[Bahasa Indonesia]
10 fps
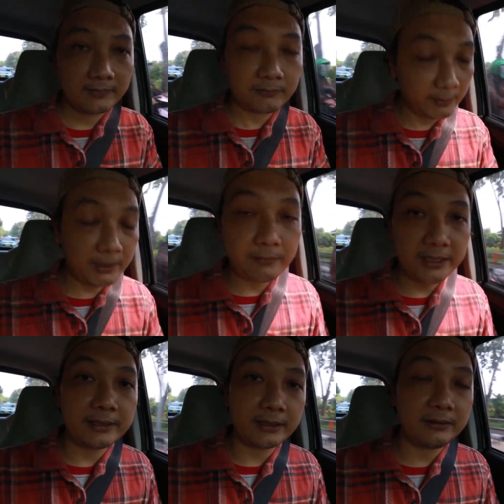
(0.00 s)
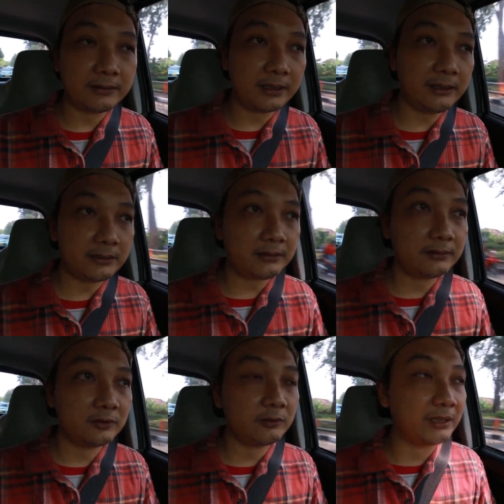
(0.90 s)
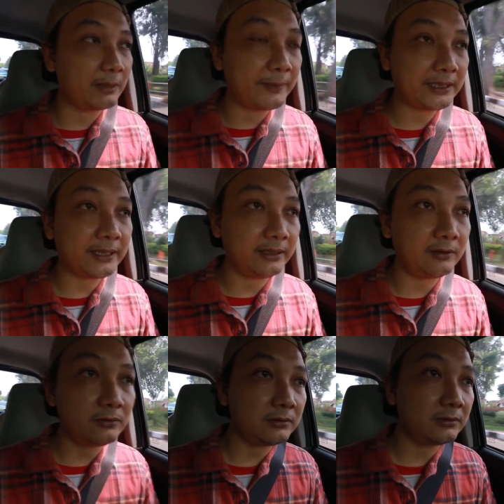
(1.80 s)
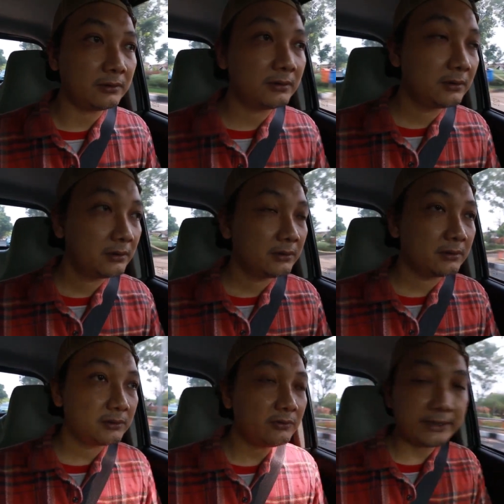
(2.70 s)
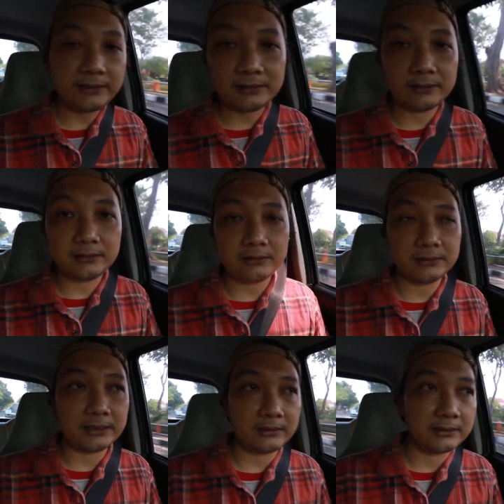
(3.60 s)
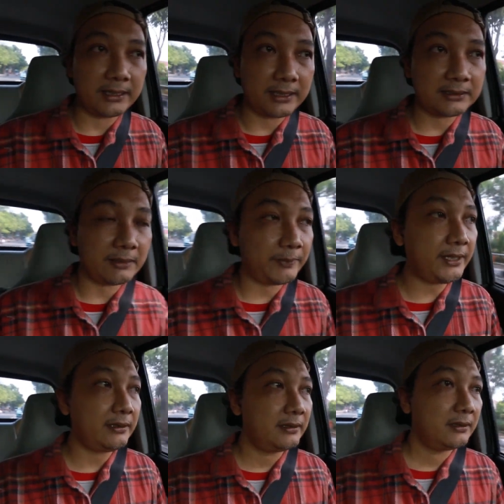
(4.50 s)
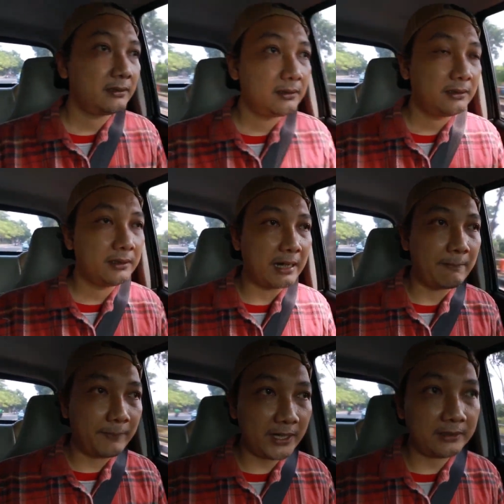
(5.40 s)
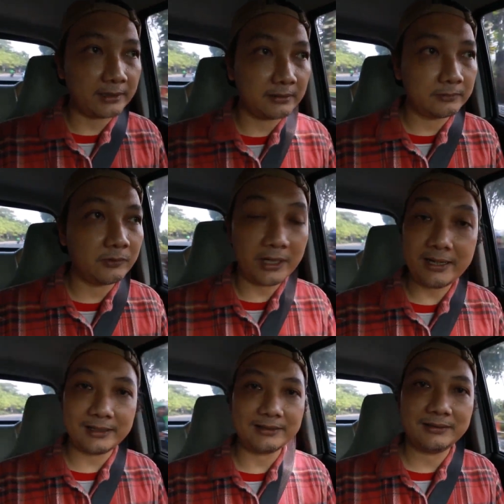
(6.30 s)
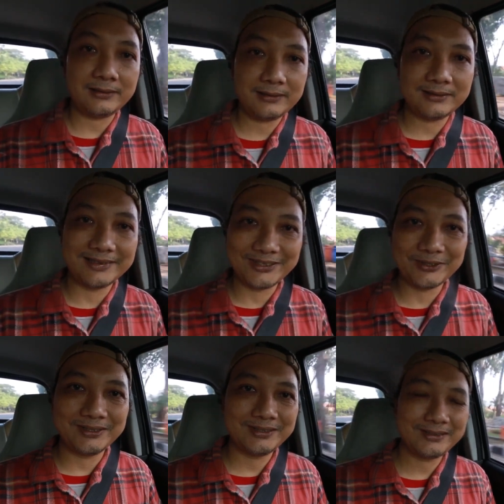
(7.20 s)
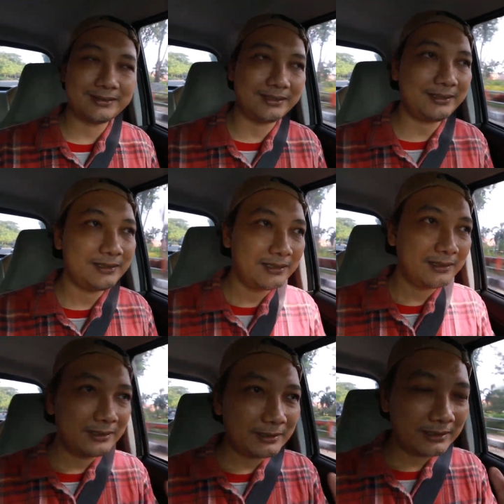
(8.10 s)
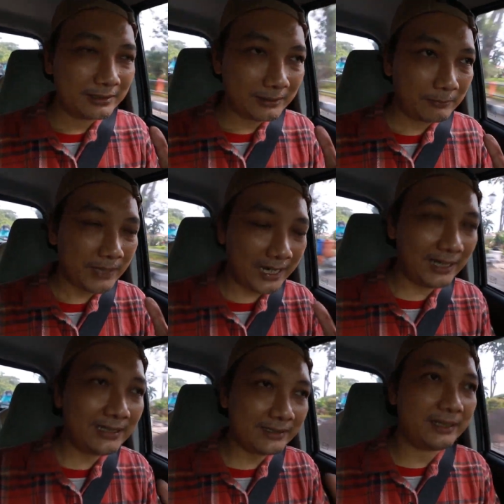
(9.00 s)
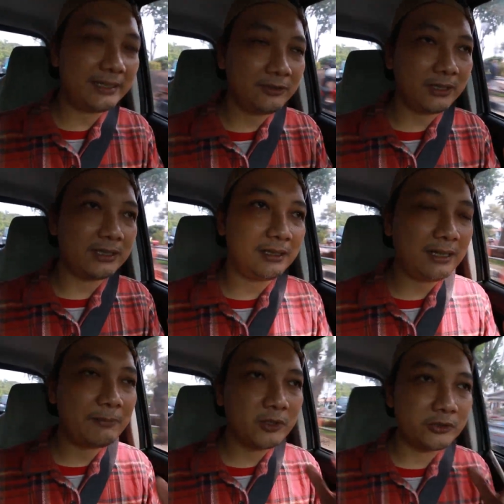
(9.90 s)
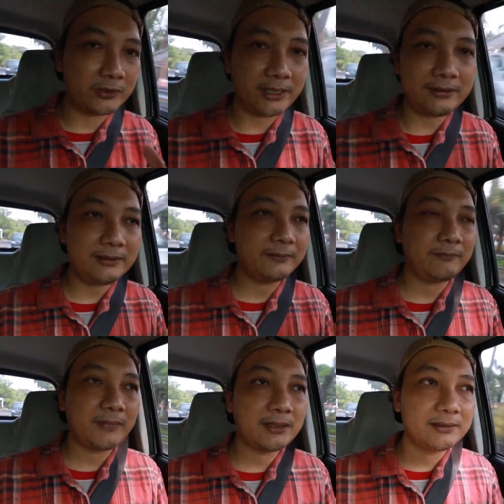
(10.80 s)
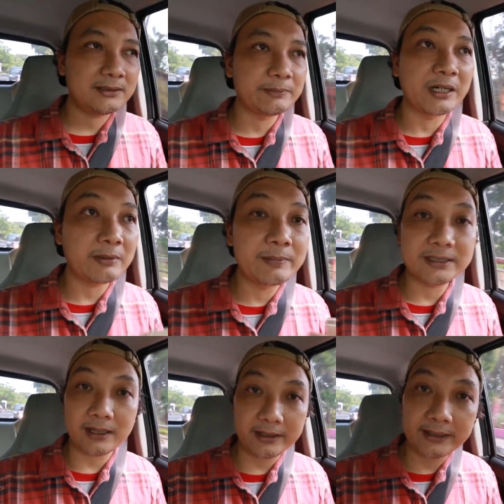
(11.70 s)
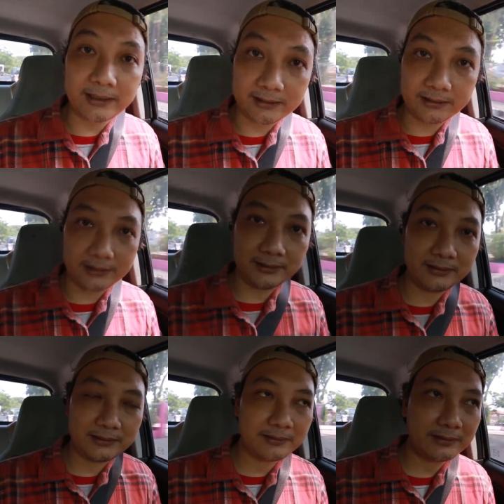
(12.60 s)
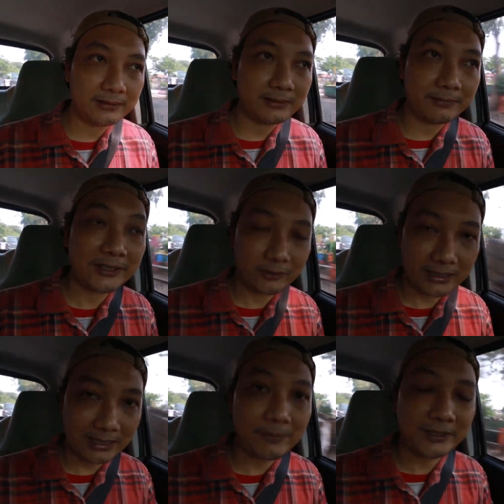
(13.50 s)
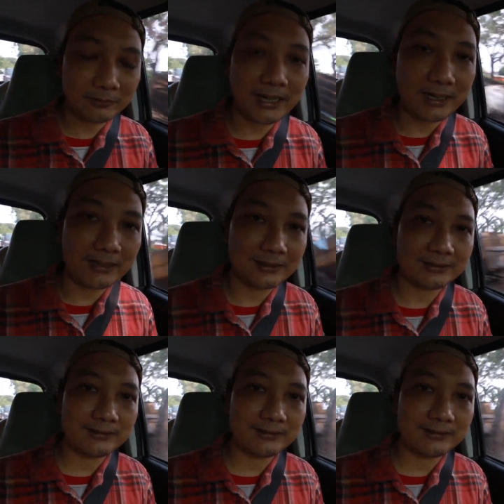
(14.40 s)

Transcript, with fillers: memang bayar karena untuk mendapatkannya tuh sulit J jangan sampai gampang dan murahan gitu jadi mahalnya itu adalah menunjukkan seberapa besar niat anda itu kenapa itu mahal